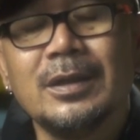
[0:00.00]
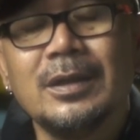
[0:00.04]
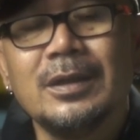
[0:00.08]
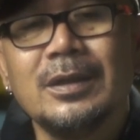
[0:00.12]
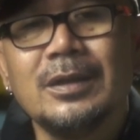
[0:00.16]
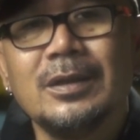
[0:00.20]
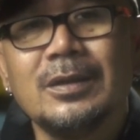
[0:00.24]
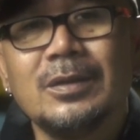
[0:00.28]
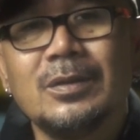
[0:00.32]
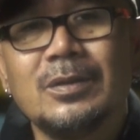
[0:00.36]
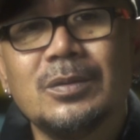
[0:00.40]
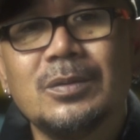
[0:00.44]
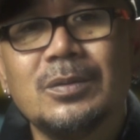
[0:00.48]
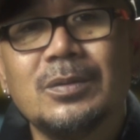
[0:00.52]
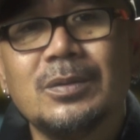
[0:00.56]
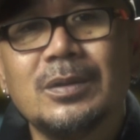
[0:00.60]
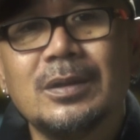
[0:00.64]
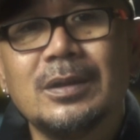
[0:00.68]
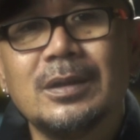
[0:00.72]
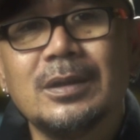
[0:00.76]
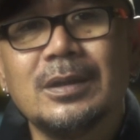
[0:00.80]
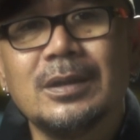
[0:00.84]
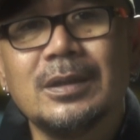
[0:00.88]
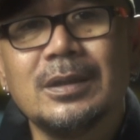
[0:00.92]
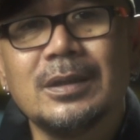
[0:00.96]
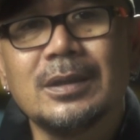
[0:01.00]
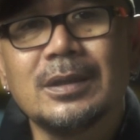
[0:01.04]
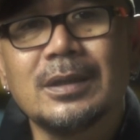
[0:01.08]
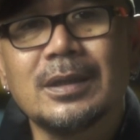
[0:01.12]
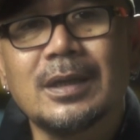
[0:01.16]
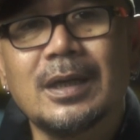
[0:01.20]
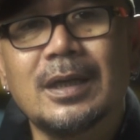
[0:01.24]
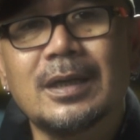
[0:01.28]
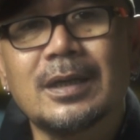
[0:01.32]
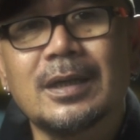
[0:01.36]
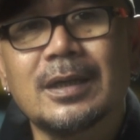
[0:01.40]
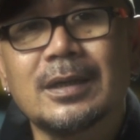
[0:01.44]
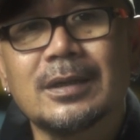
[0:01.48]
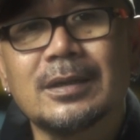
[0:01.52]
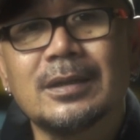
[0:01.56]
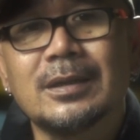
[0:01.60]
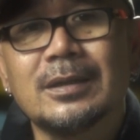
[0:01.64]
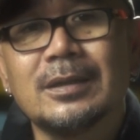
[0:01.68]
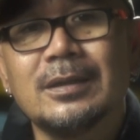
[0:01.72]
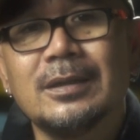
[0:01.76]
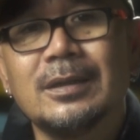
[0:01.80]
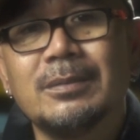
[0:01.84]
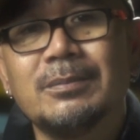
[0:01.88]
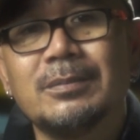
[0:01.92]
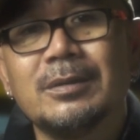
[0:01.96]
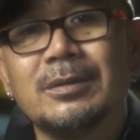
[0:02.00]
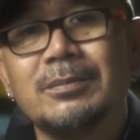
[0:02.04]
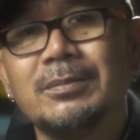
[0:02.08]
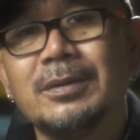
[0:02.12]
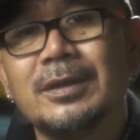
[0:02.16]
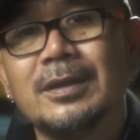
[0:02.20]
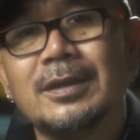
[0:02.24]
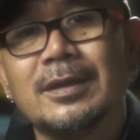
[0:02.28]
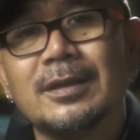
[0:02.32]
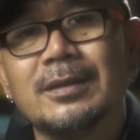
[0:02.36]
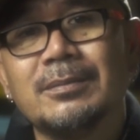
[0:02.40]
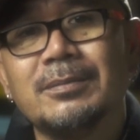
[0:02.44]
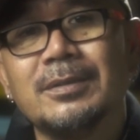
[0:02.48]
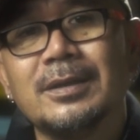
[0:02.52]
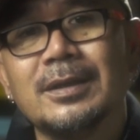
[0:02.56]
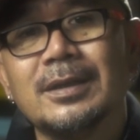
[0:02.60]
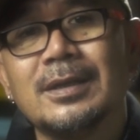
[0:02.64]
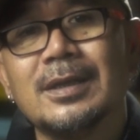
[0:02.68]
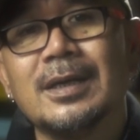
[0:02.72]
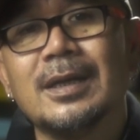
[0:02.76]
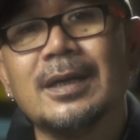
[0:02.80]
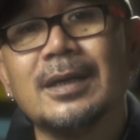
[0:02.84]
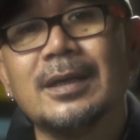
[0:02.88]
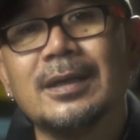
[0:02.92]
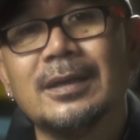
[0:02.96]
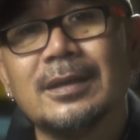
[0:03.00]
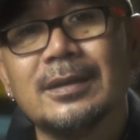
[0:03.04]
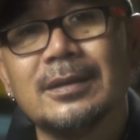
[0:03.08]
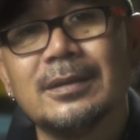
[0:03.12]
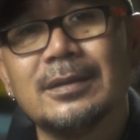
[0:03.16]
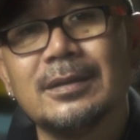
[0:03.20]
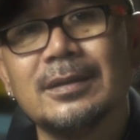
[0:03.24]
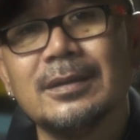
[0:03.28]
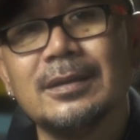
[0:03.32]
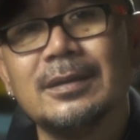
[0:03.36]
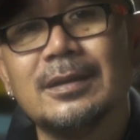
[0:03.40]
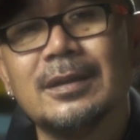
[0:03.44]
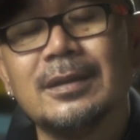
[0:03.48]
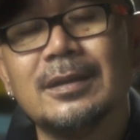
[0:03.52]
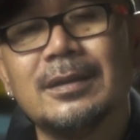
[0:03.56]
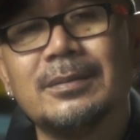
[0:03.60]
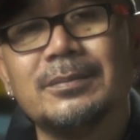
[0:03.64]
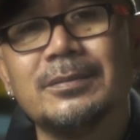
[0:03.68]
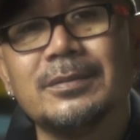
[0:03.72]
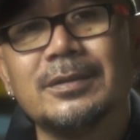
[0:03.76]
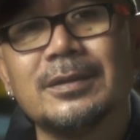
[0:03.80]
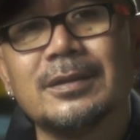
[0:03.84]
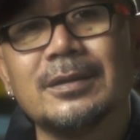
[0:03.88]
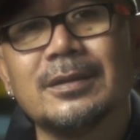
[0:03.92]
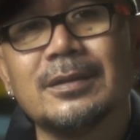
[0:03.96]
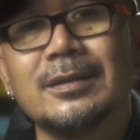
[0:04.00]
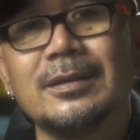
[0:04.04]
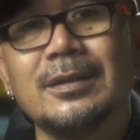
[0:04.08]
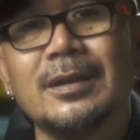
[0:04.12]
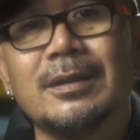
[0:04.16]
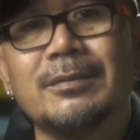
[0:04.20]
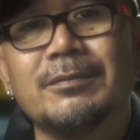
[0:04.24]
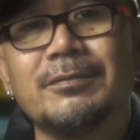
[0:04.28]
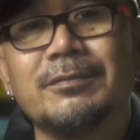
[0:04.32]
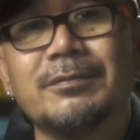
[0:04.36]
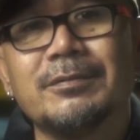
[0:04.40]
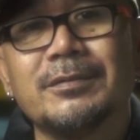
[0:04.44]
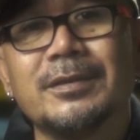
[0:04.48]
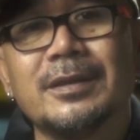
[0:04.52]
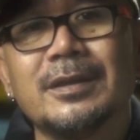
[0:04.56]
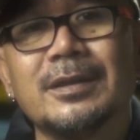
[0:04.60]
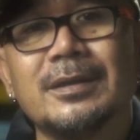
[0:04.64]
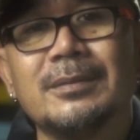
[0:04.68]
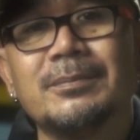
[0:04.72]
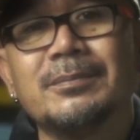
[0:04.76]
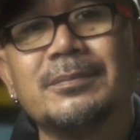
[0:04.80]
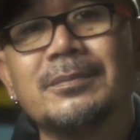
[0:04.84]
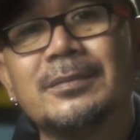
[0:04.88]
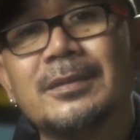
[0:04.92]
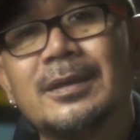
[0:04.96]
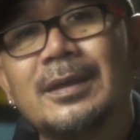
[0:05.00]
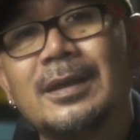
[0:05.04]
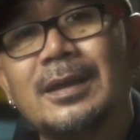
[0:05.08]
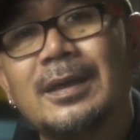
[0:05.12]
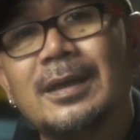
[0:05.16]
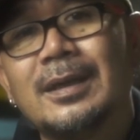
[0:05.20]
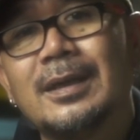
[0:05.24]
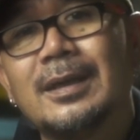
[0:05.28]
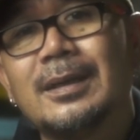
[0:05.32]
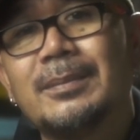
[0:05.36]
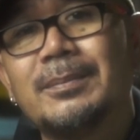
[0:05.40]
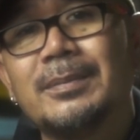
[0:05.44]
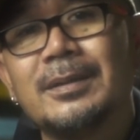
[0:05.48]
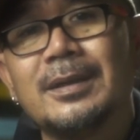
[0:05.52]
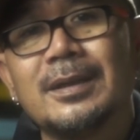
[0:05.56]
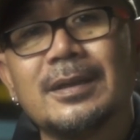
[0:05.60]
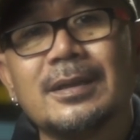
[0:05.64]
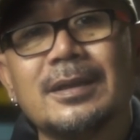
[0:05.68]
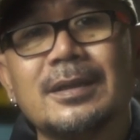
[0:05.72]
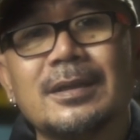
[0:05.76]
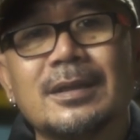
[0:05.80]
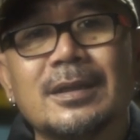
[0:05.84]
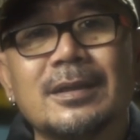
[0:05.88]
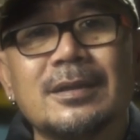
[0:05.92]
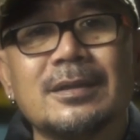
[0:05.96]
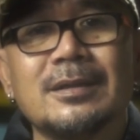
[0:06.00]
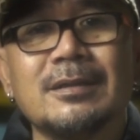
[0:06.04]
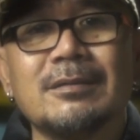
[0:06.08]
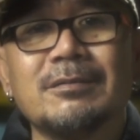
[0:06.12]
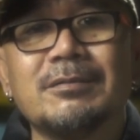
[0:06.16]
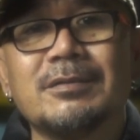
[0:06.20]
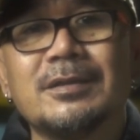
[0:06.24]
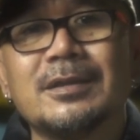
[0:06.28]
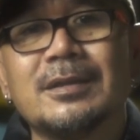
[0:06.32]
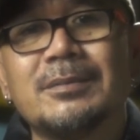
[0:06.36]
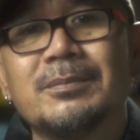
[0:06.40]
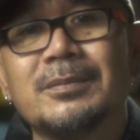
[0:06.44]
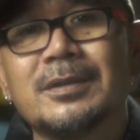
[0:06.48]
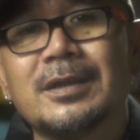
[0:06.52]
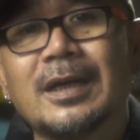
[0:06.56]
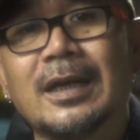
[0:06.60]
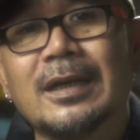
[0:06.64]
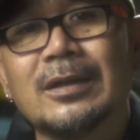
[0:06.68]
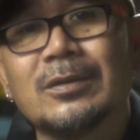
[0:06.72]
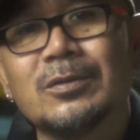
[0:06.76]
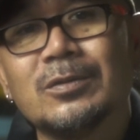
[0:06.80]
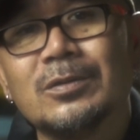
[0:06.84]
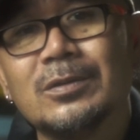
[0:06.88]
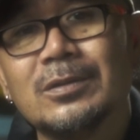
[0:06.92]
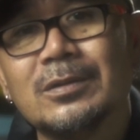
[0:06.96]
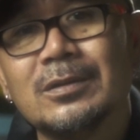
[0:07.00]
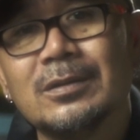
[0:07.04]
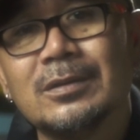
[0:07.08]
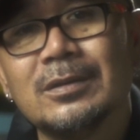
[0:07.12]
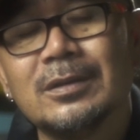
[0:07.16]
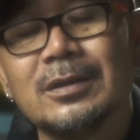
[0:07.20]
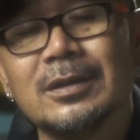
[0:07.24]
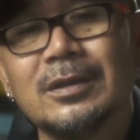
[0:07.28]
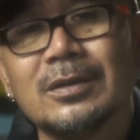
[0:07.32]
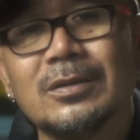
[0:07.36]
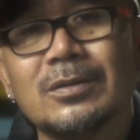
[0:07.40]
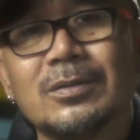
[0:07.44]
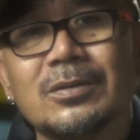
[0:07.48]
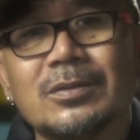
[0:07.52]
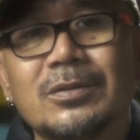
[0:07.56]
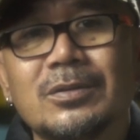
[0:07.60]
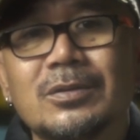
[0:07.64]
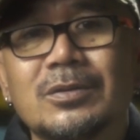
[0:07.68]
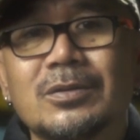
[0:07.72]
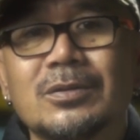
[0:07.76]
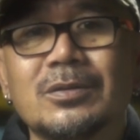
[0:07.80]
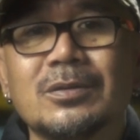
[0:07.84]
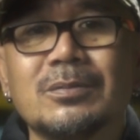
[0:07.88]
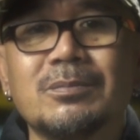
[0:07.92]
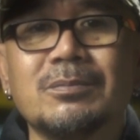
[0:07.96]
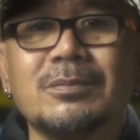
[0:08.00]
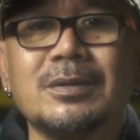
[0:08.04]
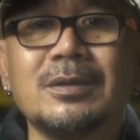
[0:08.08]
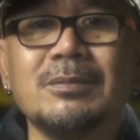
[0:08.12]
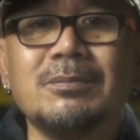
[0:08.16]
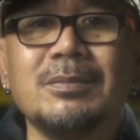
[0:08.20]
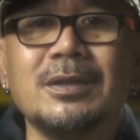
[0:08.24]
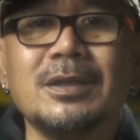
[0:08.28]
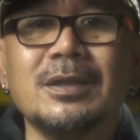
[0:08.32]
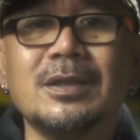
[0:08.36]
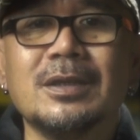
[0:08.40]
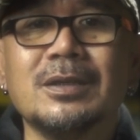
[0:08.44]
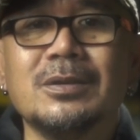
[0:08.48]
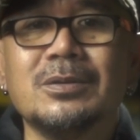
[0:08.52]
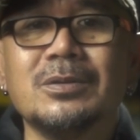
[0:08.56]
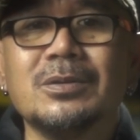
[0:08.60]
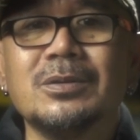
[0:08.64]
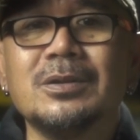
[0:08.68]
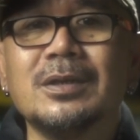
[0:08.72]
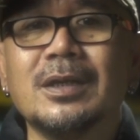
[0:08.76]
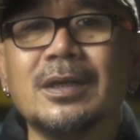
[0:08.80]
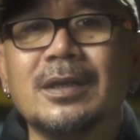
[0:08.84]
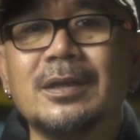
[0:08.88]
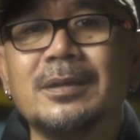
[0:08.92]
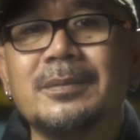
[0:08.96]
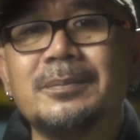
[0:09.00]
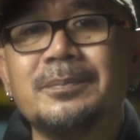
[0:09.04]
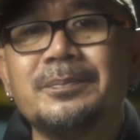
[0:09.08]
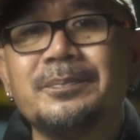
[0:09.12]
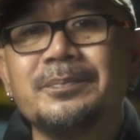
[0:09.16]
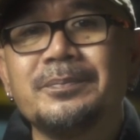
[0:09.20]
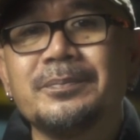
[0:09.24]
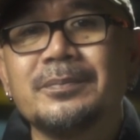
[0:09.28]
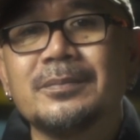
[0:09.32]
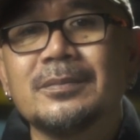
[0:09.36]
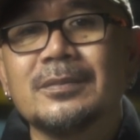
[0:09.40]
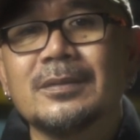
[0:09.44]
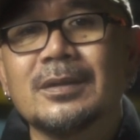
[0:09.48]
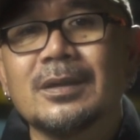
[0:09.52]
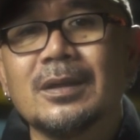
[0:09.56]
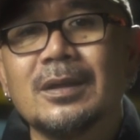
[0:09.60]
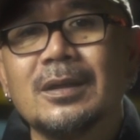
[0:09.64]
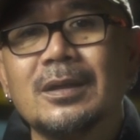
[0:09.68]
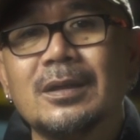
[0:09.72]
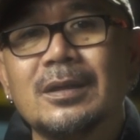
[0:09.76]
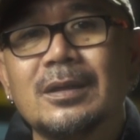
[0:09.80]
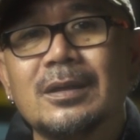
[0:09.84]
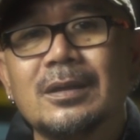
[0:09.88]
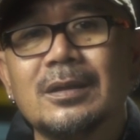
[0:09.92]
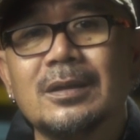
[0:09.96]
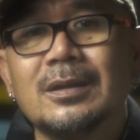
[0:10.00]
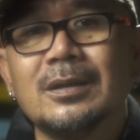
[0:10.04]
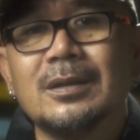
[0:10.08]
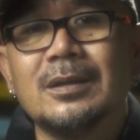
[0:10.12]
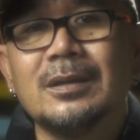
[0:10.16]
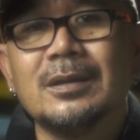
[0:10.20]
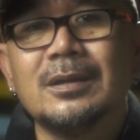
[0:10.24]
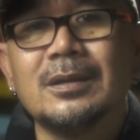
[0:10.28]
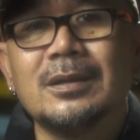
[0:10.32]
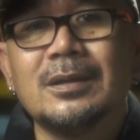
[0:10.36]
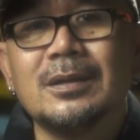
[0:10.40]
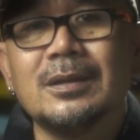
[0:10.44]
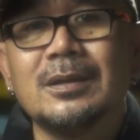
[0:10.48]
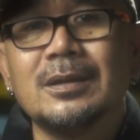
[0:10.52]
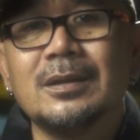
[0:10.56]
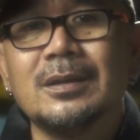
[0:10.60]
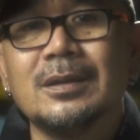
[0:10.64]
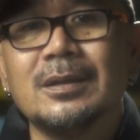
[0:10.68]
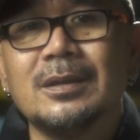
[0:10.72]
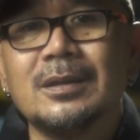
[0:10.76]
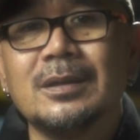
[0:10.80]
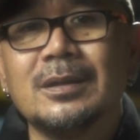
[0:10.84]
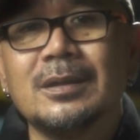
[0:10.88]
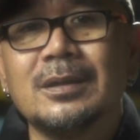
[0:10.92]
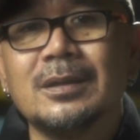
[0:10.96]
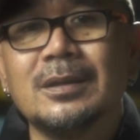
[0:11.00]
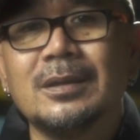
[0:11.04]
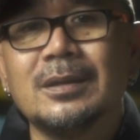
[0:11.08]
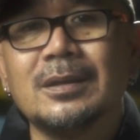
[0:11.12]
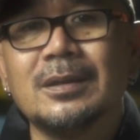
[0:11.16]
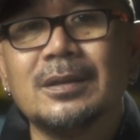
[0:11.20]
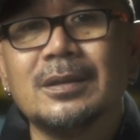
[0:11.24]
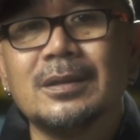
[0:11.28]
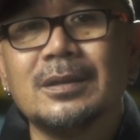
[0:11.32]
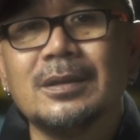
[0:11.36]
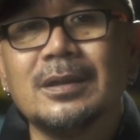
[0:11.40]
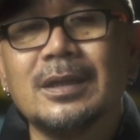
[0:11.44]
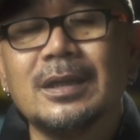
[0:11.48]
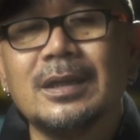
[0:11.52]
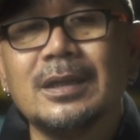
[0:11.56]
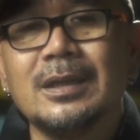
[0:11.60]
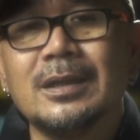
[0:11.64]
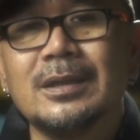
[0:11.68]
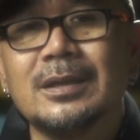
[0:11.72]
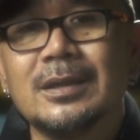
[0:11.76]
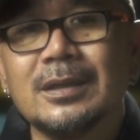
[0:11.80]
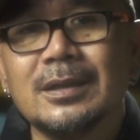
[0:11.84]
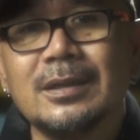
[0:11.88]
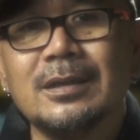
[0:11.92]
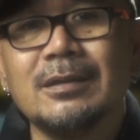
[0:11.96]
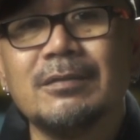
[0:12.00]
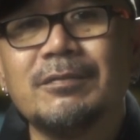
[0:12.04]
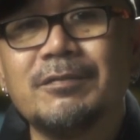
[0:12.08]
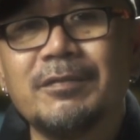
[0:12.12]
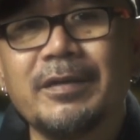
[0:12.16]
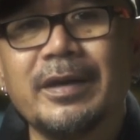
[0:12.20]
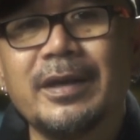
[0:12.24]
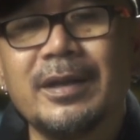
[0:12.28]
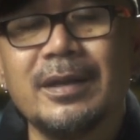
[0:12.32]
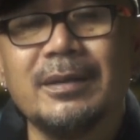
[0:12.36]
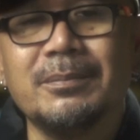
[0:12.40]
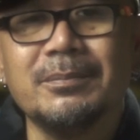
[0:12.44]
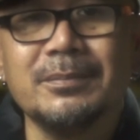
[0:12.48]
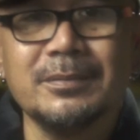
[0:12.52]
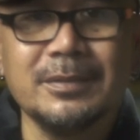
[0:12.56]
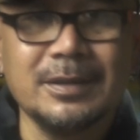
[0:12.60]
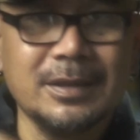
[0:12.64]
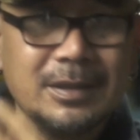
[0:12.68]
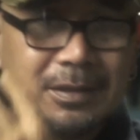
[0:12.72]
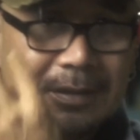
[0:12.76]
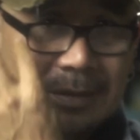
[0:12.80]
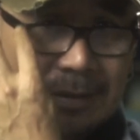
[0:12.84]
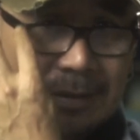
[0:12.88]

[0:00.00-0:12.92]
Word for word: itu uh, karakternya berbeda-beda di dalam setiap film apalagi nanti film Tatung itu cukup berbeda juga uh, uh, dari segi film gitu